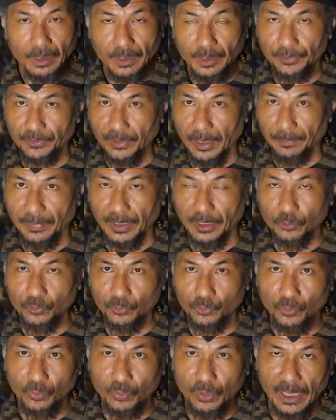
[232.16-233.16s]
di samping
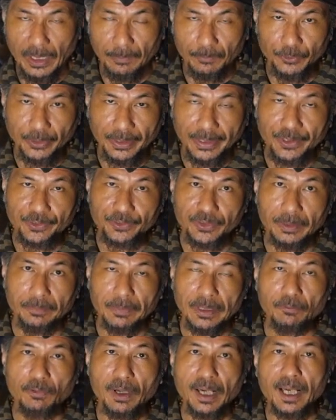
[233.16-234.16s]
itu juga mempunyai
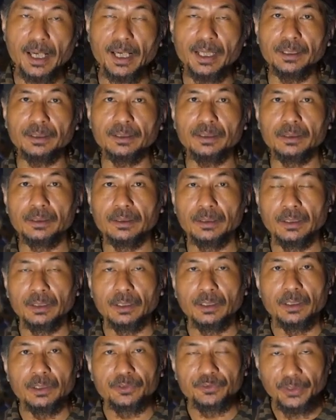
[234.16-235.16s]
keistimewaan
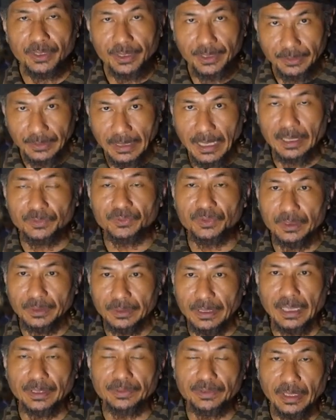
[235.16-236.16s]

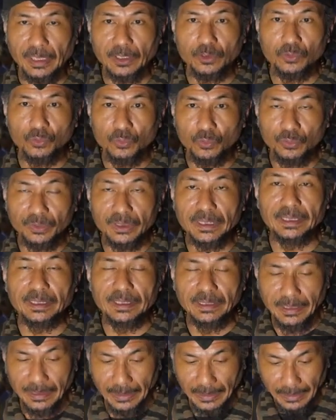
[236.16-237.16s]
cita-citanya itu
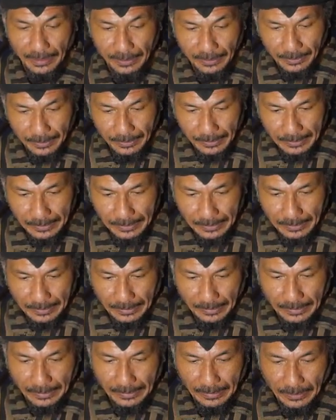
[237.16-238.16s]
tinggi
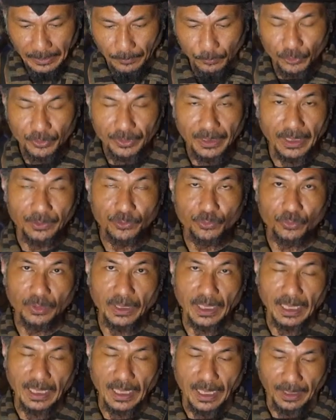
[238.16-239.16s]
Kemudian
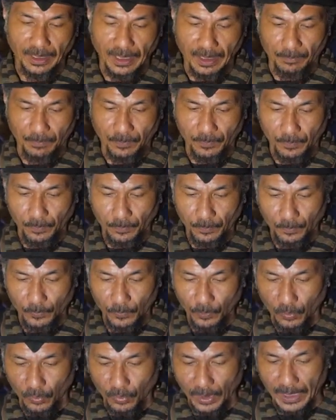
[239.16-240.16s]
juga karena
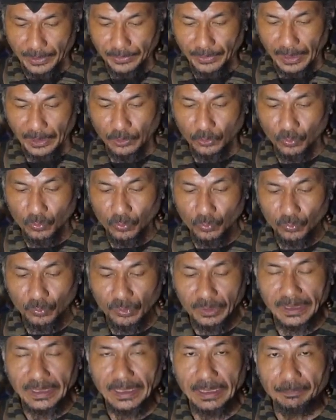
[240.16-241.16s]
orangnya itu
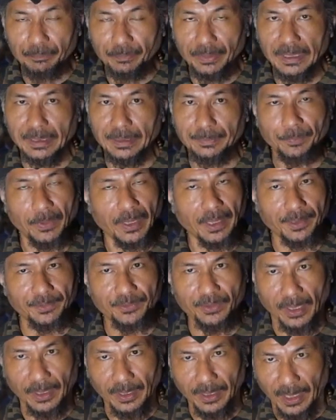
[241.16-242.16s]
tipe
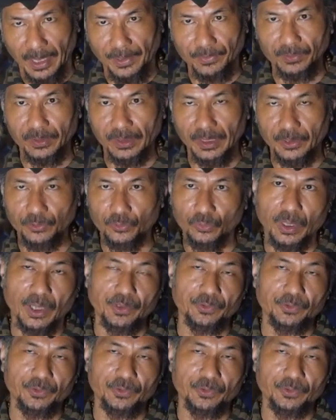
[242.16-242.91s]
pekerja keras. Ini juga